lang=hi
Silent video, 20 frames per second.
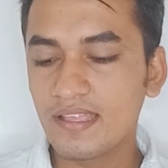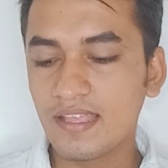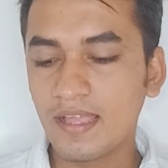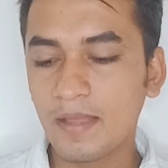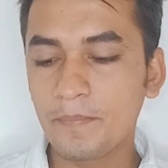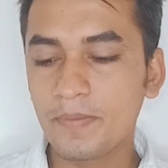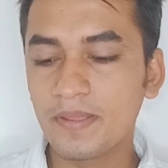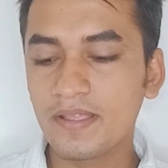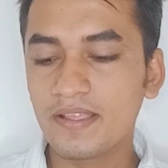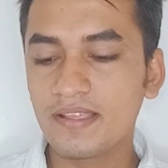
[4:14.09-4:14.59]

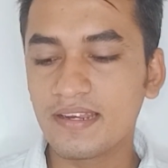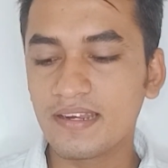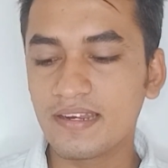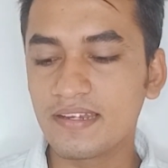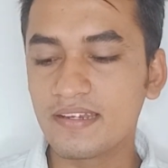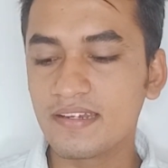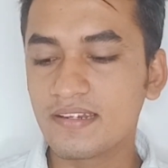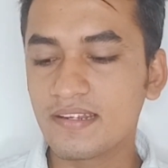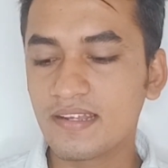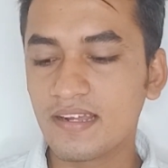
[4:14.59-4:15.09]
यहाँ पे
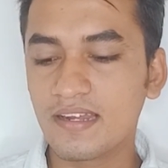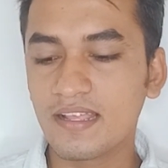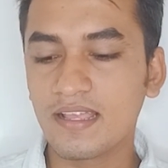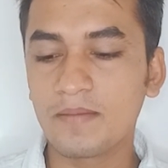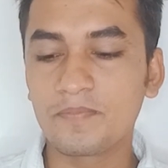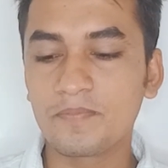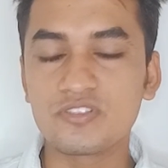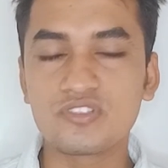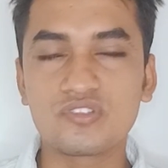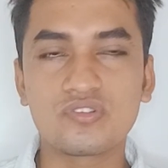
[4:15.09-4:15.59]
क्रेडिट कार्ड
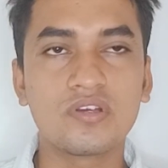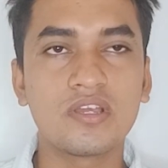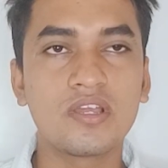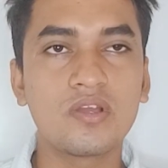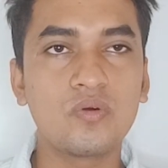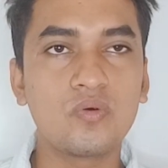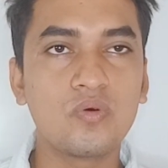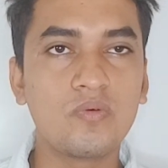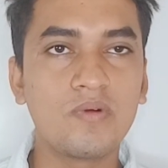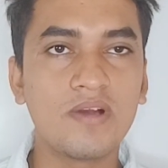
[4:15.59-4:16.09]
यहाँ पे जो
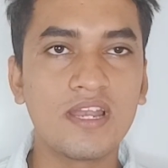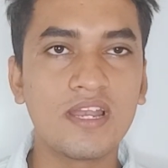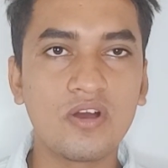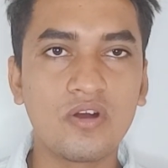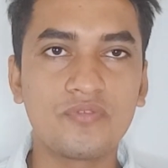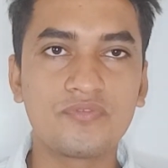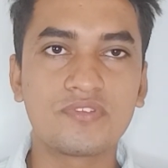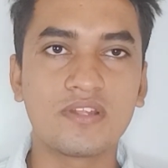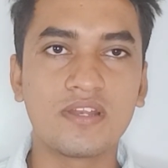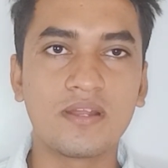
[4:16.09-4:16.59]
है वो वाला
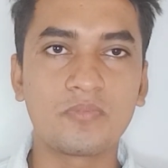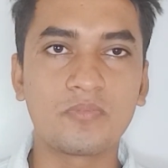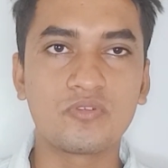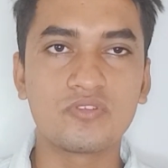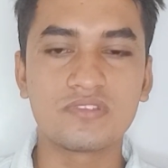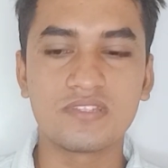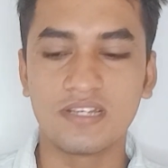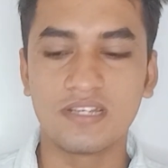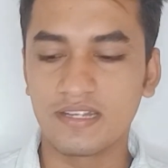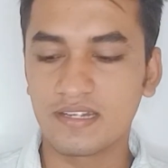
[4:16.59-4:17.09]
ऑप्शन
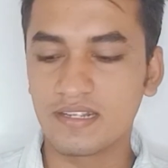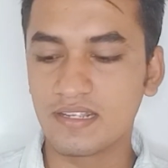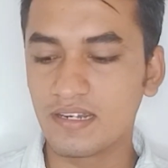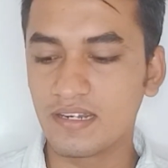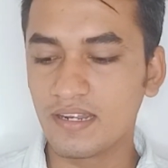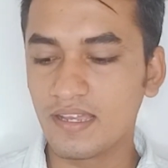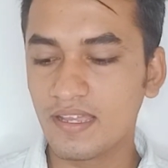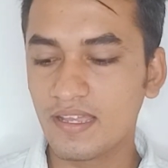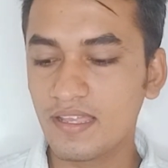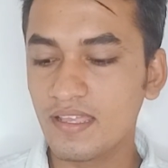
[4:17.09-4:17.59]
आपको सेलेक्ट
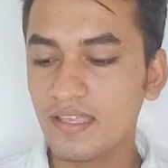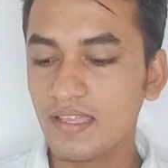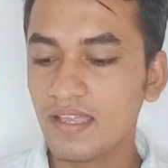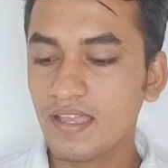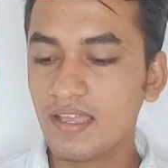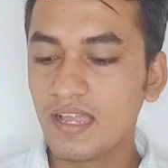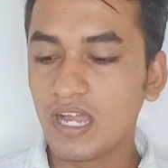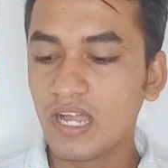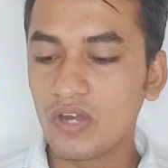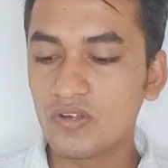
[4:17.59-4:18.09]
करना है
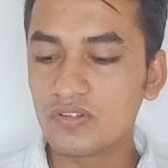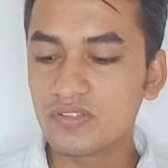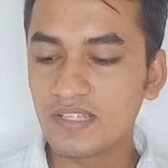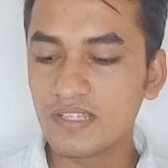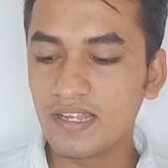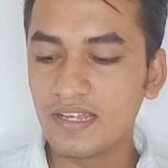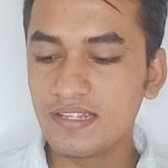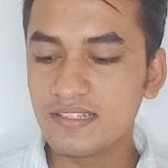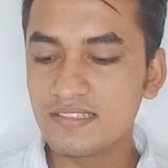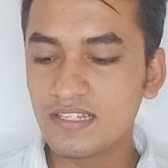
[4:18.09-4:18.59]
और
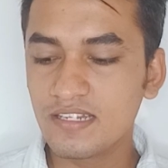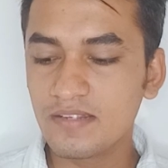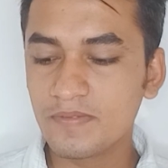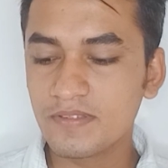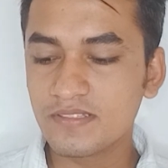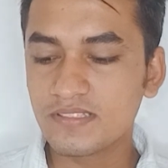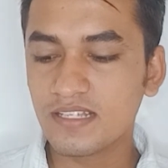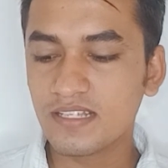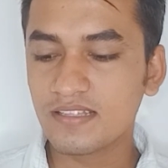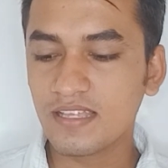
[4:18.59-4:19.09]
सैलरी
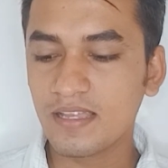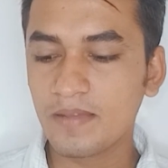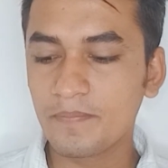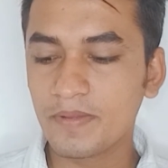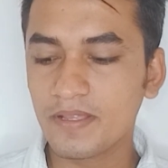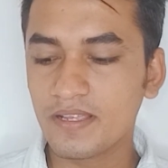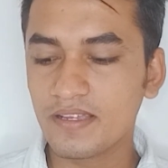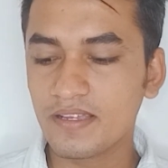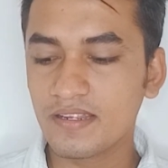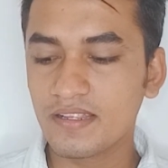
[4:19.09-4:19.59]
स्लिप के साथ यहाँ
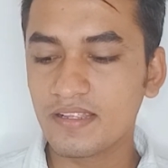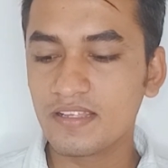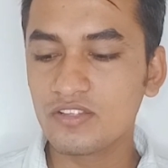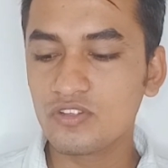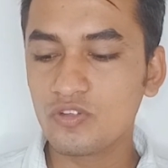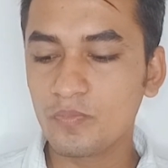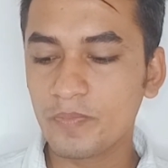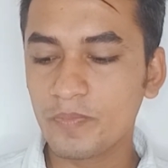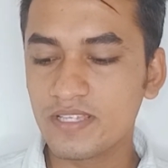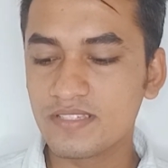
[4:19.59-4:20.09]
पे करेंगे
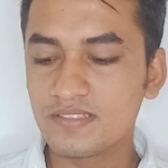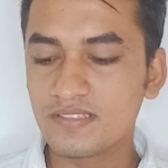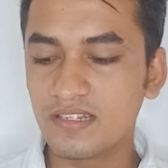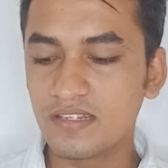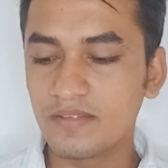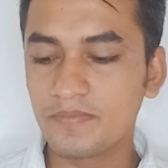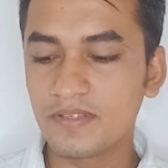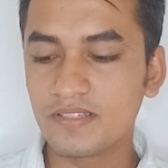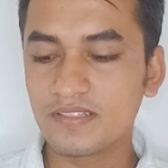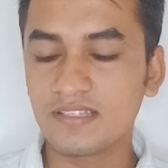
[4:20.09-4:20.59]
तो पे
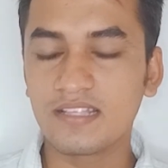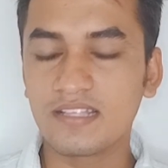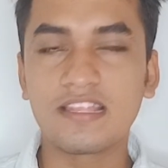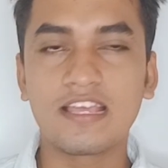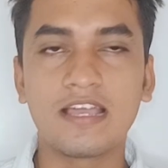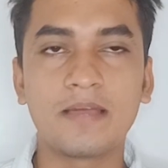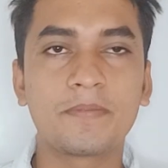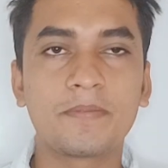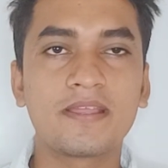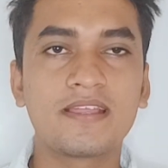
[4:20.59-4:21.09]
स्लिप के
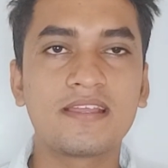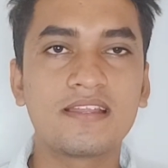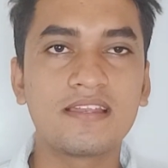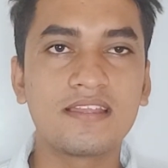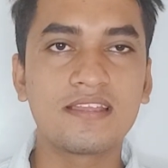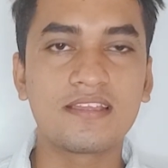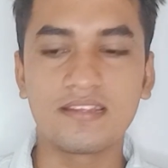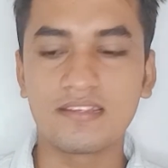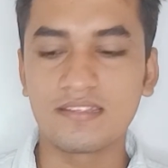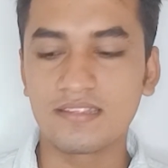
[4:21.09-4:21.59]
साथ यहाँ पे
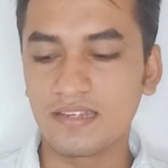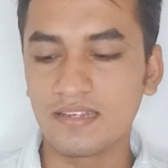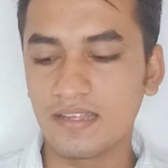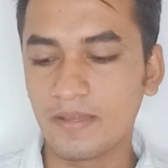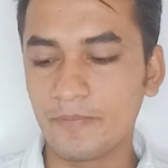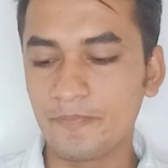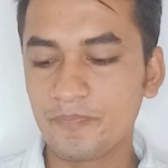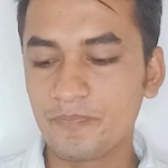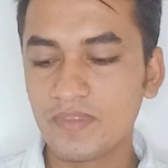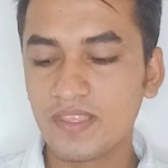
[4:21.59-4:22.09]
क्लिक कर
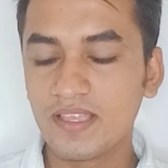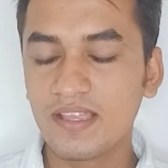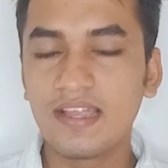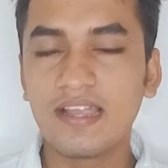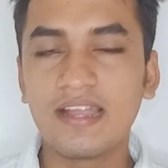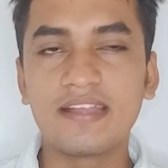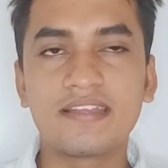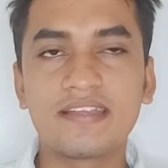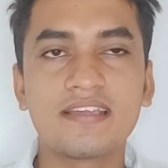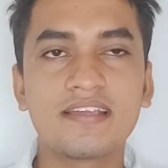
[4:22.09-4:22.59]
देना
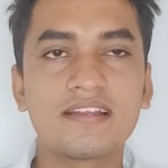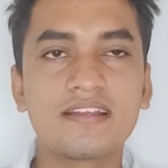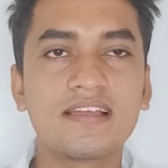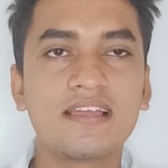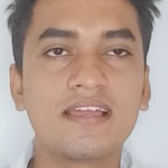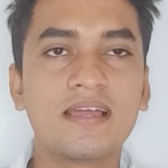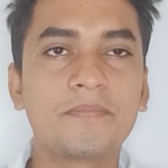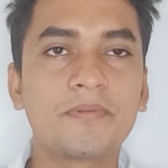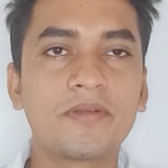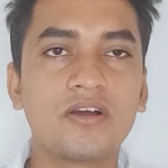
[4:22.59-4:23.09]
आई
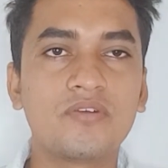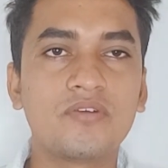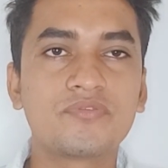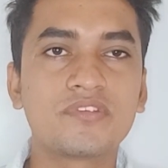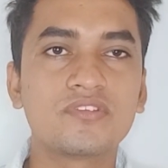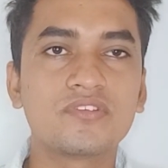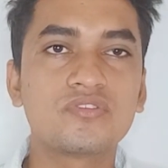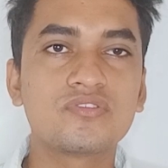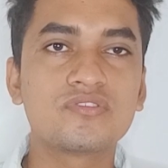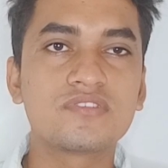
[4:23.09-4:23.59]
का यहाँ पे
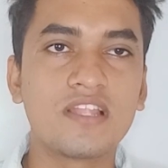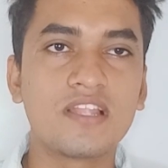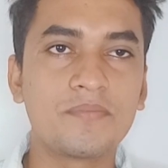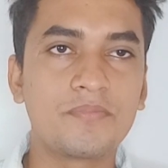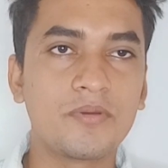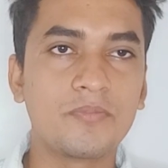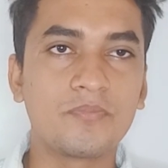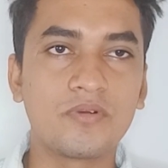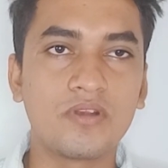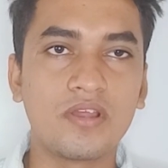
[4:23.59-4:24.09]
ऑप्शन तो
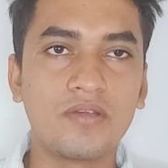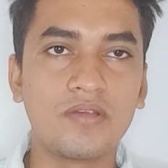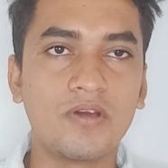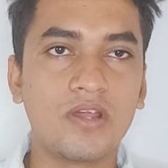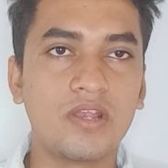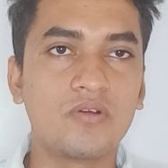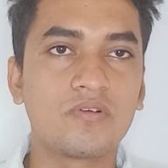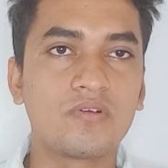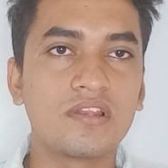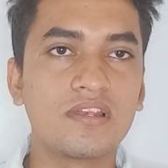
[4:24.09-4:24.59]
सेल्फ एम्प्लॉय
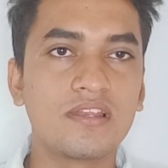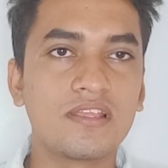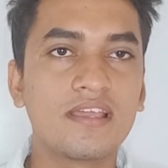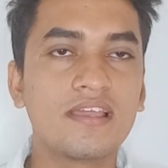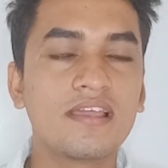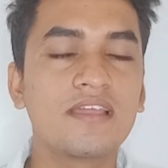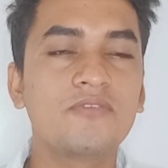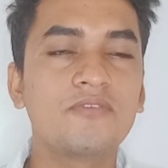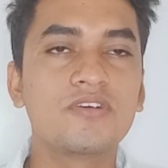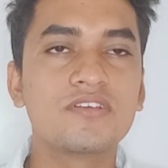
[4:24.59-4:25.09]
वालों के लिए
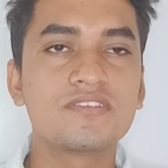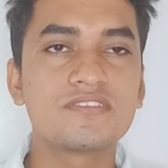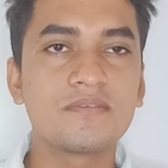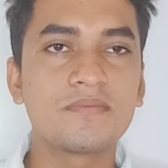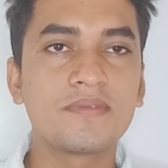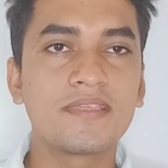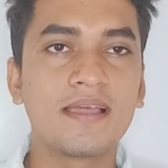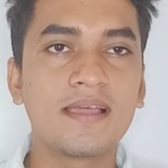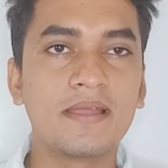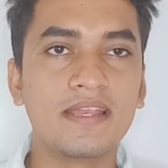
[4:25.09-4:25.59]
है
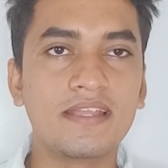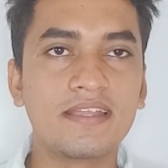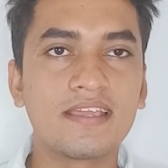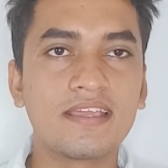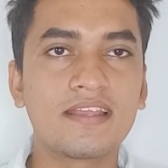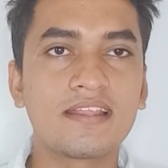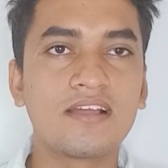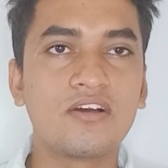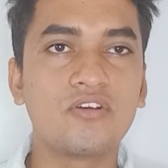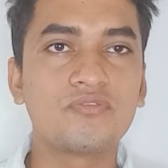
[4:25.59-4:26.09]
वैसे भी आई
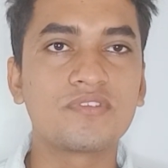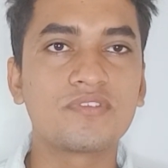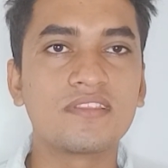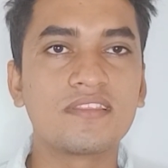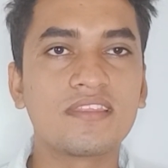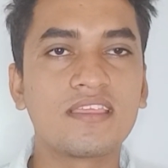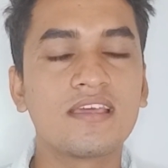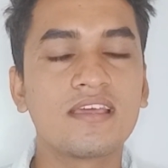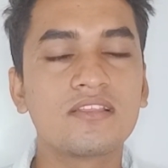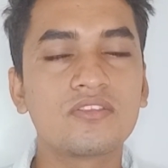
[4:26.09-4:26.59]
का
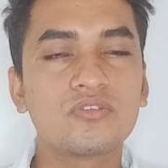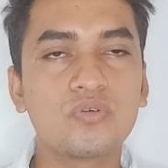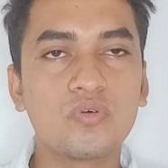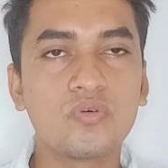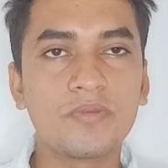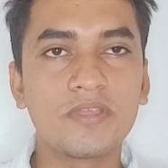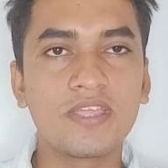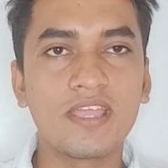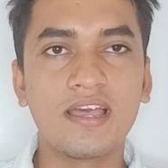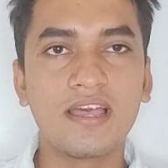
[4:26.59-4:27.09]
ऑप्शन दिया है तो
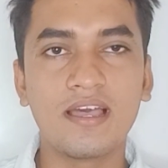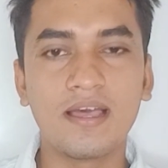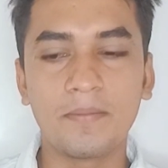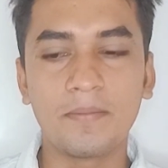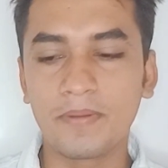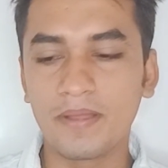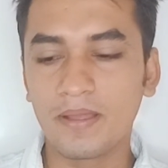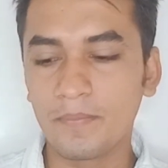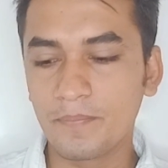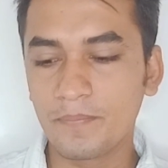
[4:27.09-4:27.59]
वो भी
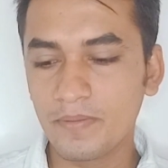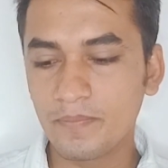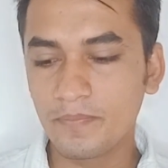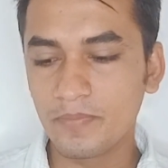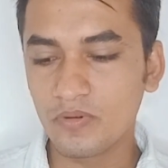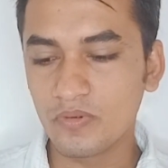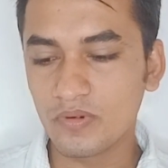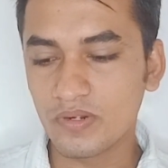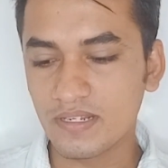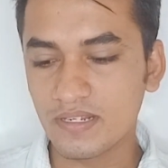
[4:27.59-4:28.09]
आप यहाँ पे
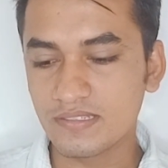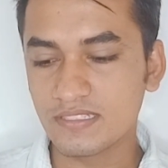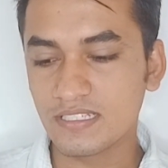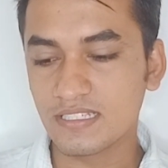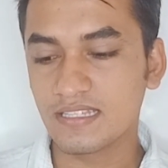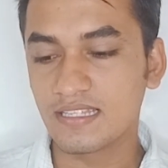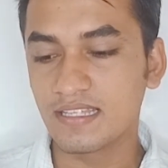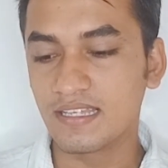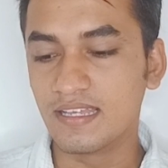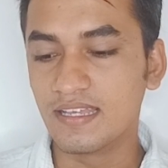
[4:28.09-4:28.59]
अपलोड कर
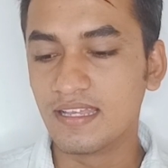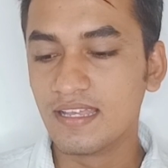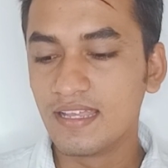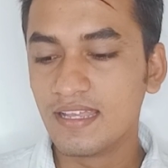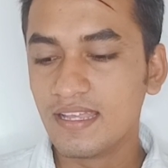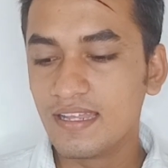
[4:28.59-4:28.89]
सकते हैं